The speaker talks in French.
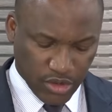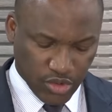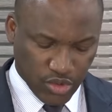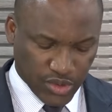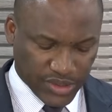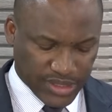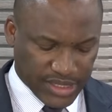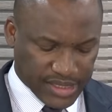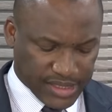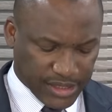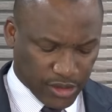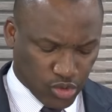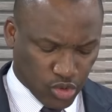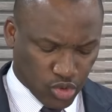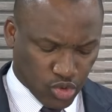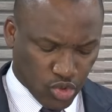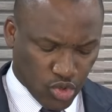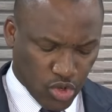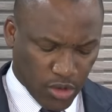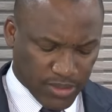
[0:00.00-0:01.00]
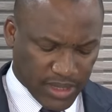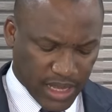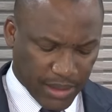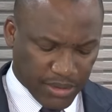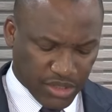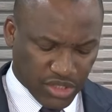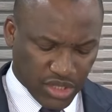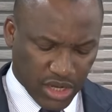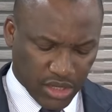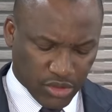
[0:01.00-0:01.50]
le district autonome
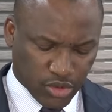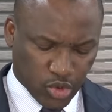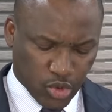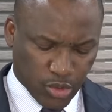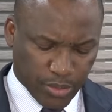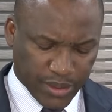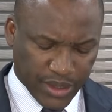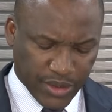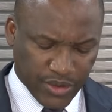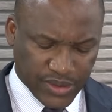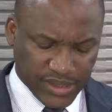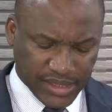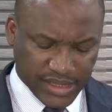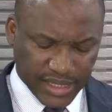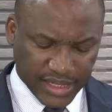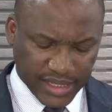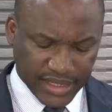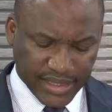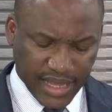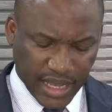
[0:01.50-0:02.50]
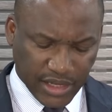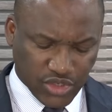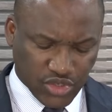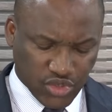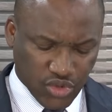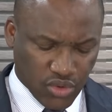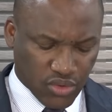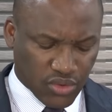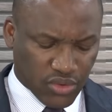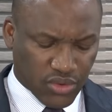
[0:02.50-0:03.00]
d'Abidjan a entrepris une série
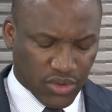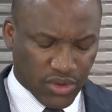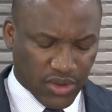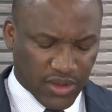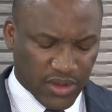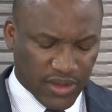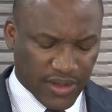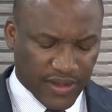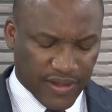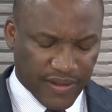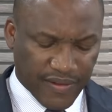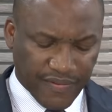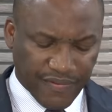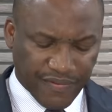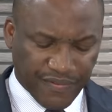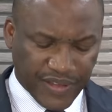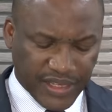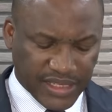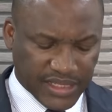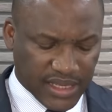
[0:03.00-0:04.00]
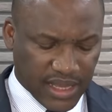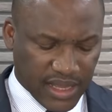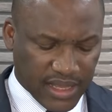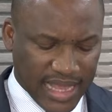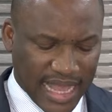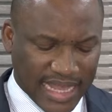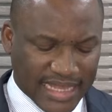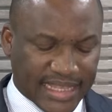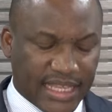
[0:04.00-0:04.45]
d'actions visant la